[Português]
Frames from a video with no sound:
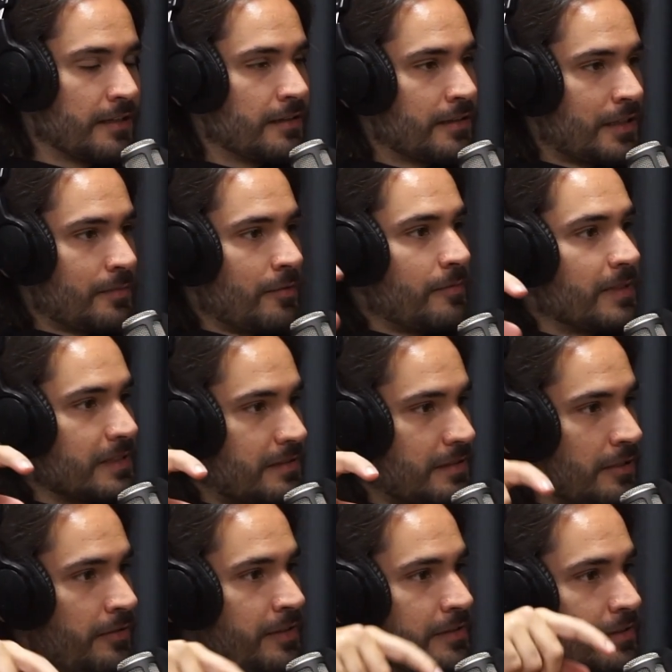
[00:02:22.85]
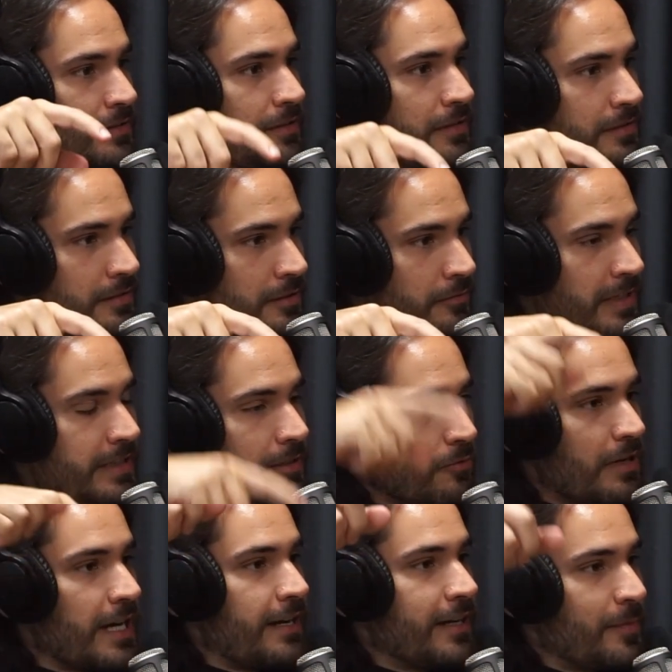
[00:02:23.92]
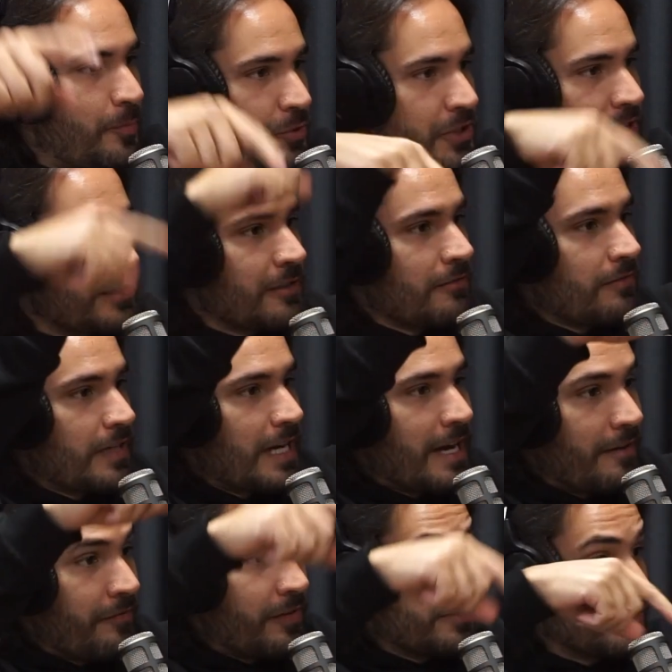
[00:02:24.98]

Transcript: Tá bom, mas se ele não existisse, não ia ter o cara que podia salvar a África,